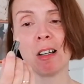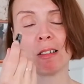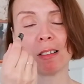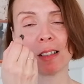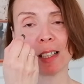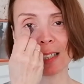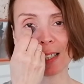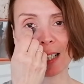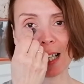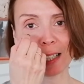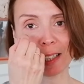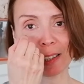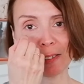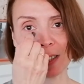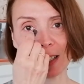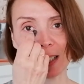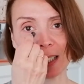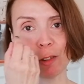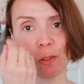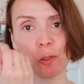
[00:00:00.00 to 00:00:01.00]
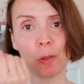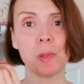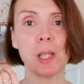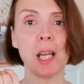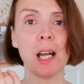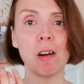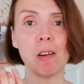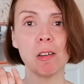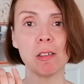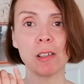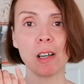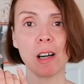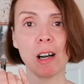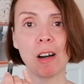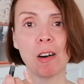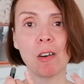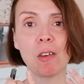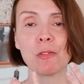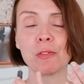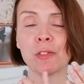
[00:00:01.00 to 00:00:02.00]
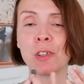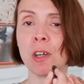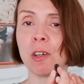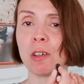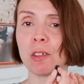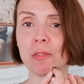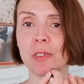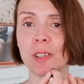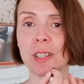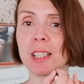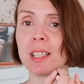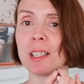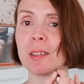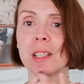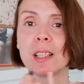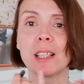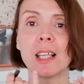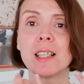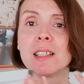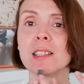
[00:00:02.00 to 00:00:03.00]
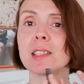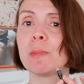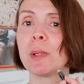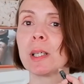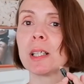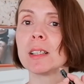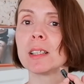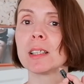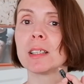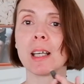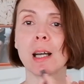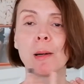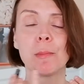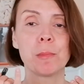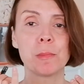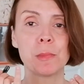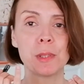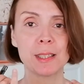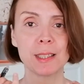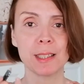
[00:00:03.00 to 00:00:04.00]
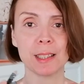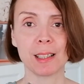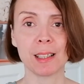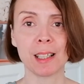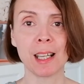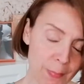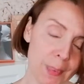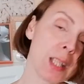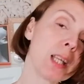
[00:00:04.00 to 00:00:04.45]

und den trage ich wirklich nur um die Augen auf und wenn ich ein kleines Pickelchen habe, ein bisschen.